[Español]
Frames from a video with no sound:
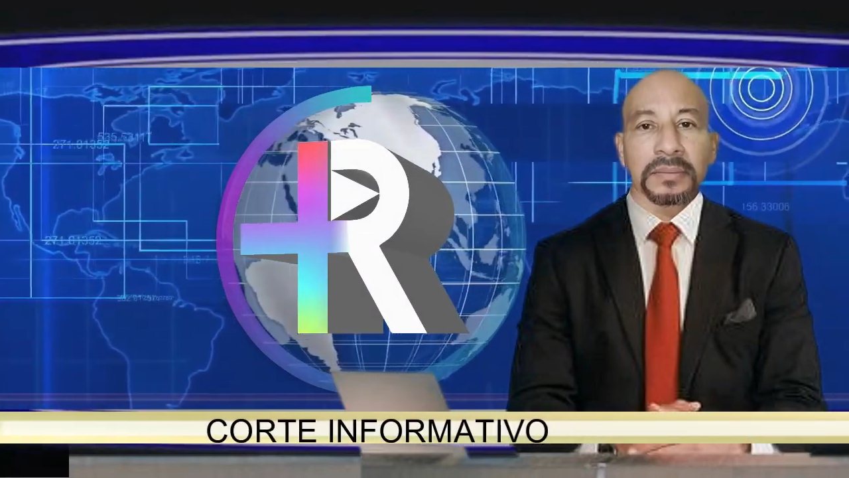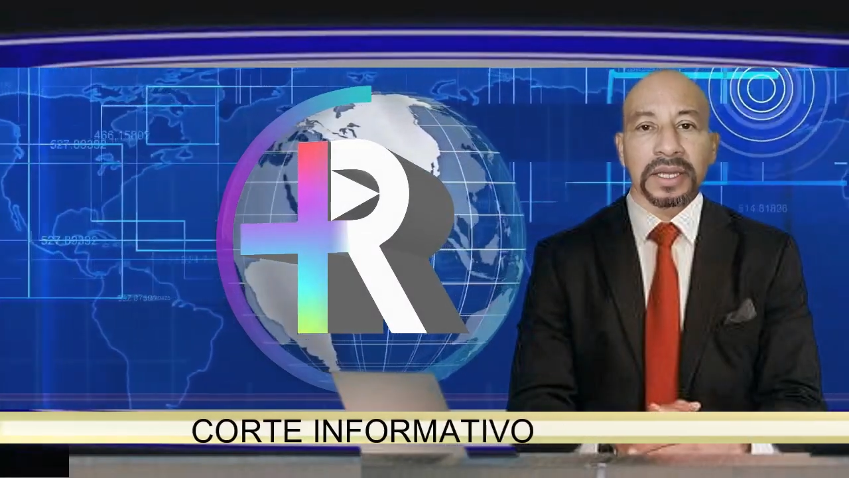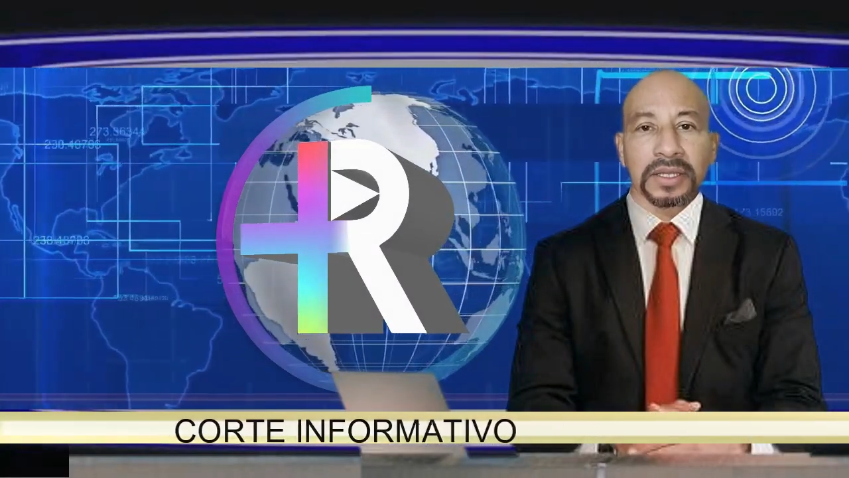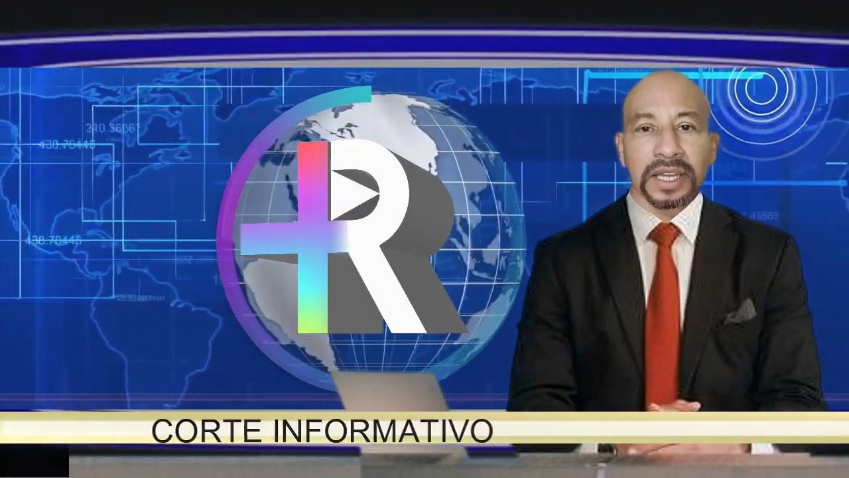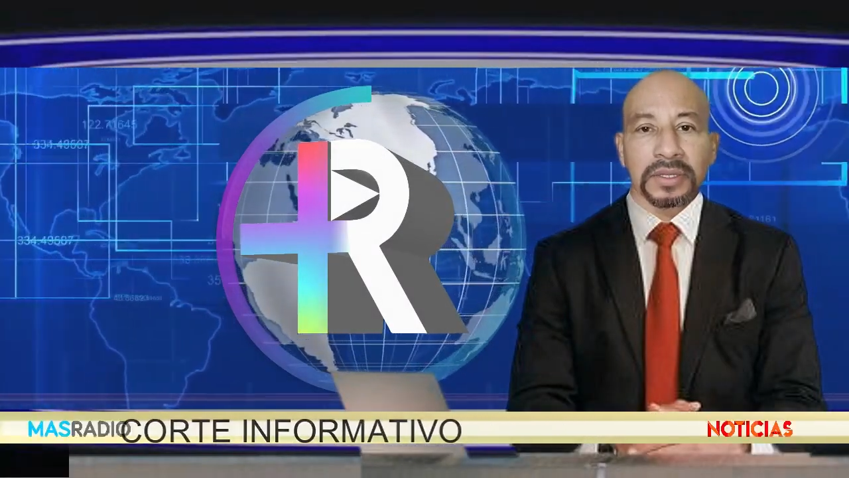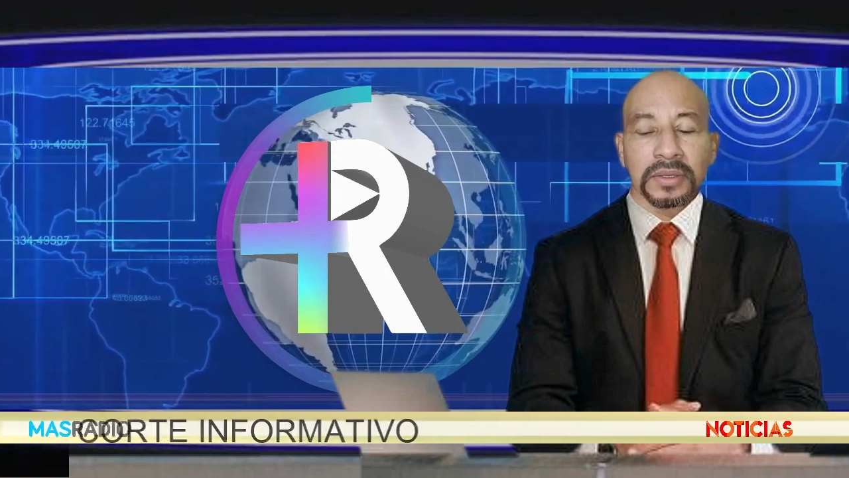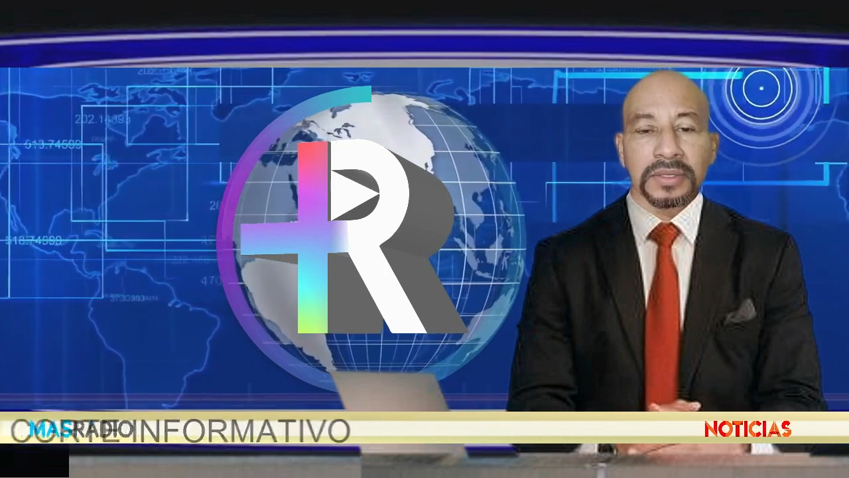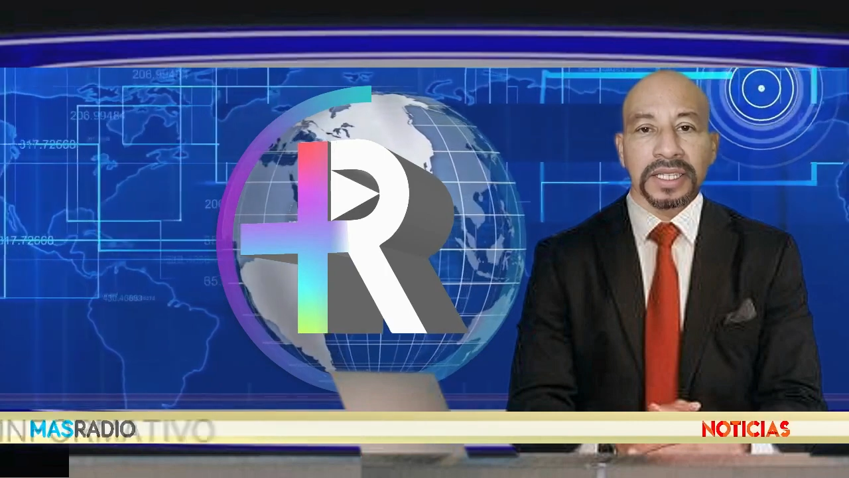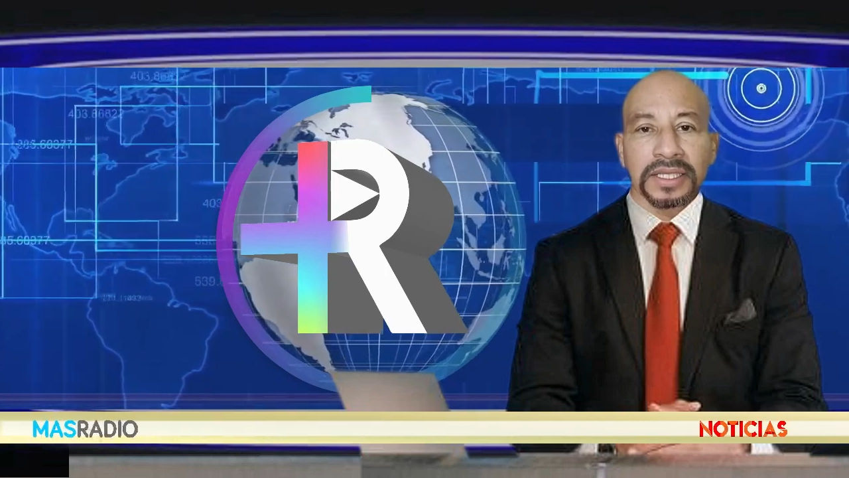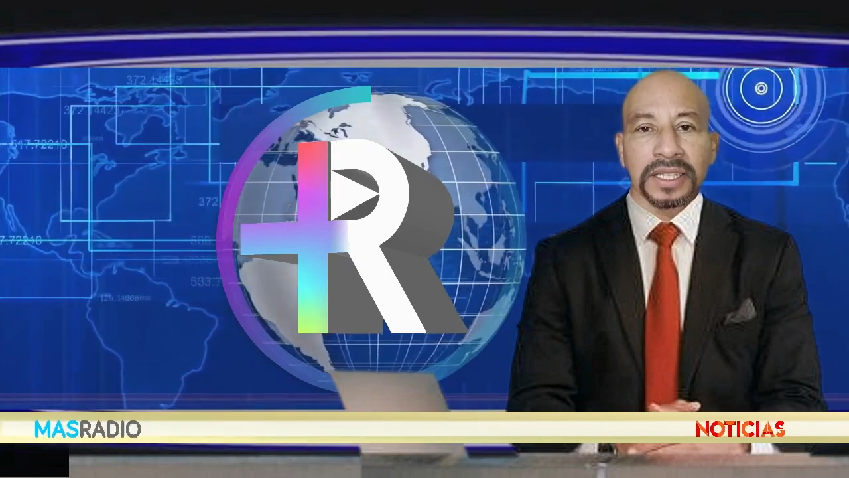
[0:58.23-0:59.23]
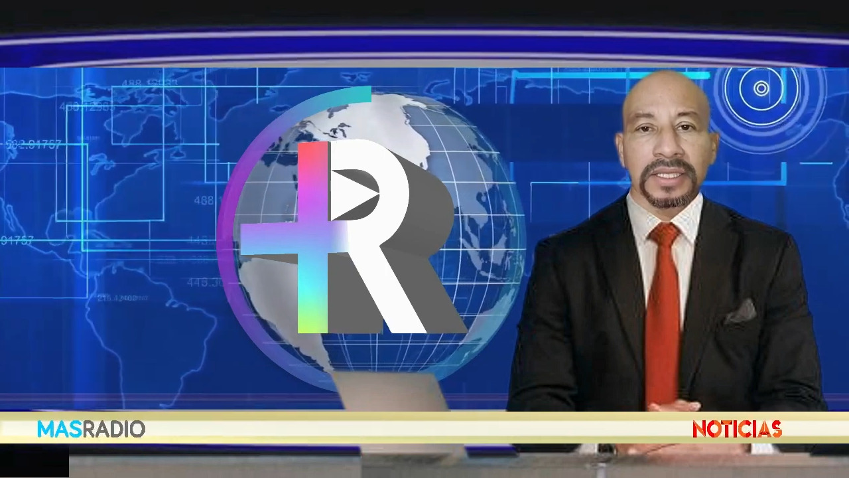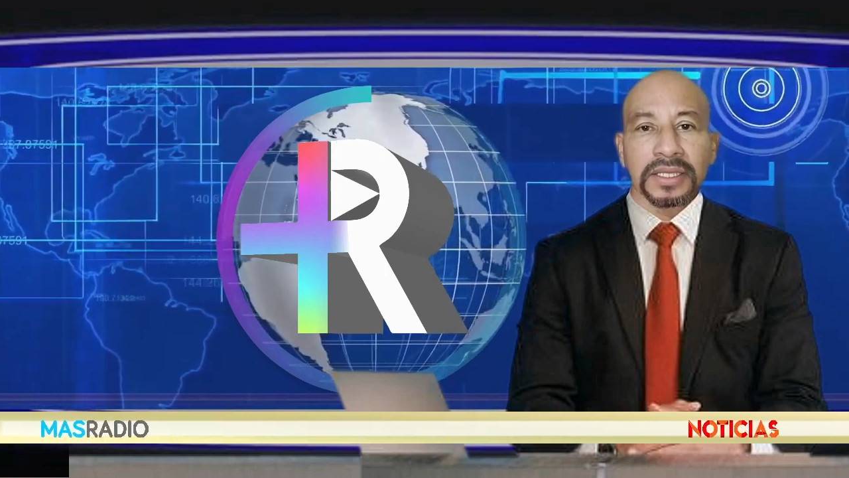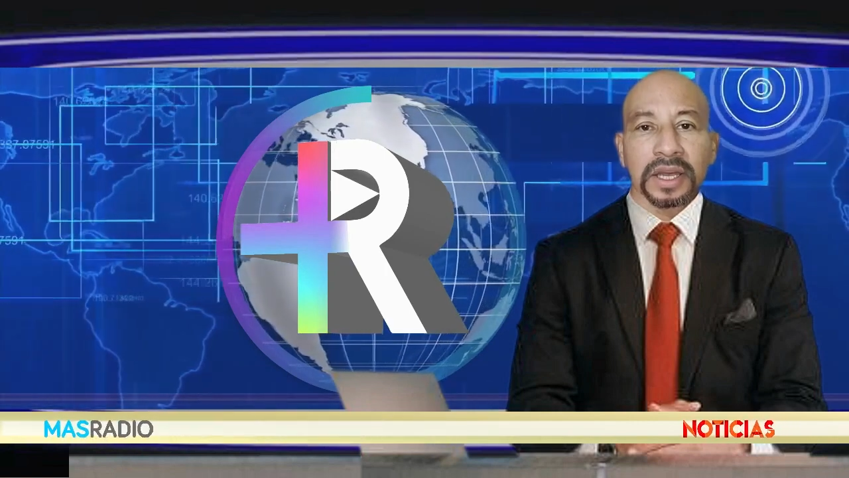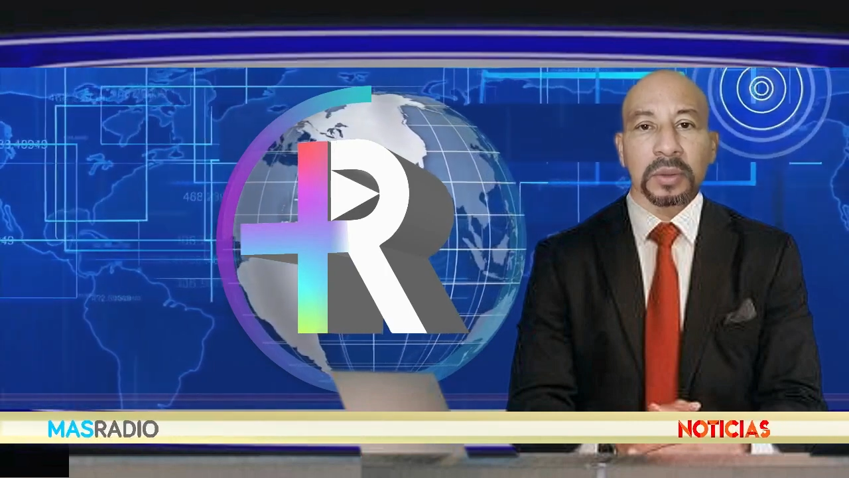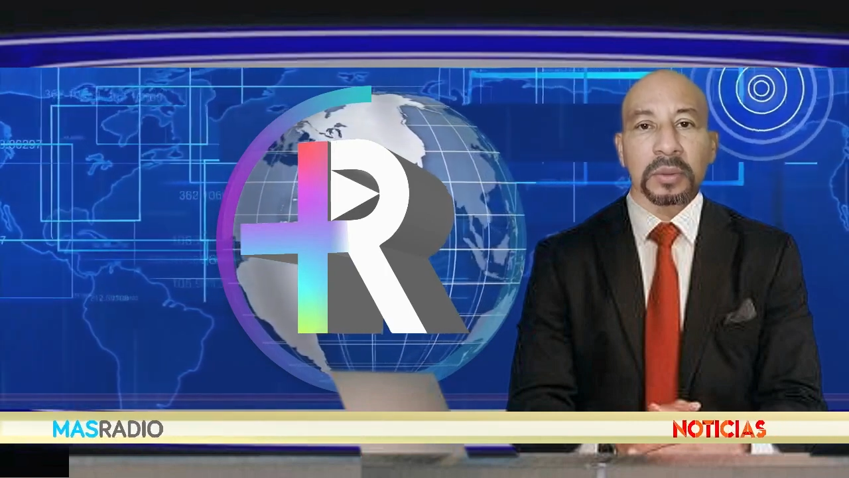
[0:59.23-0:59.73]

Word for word: más Radio Noticias,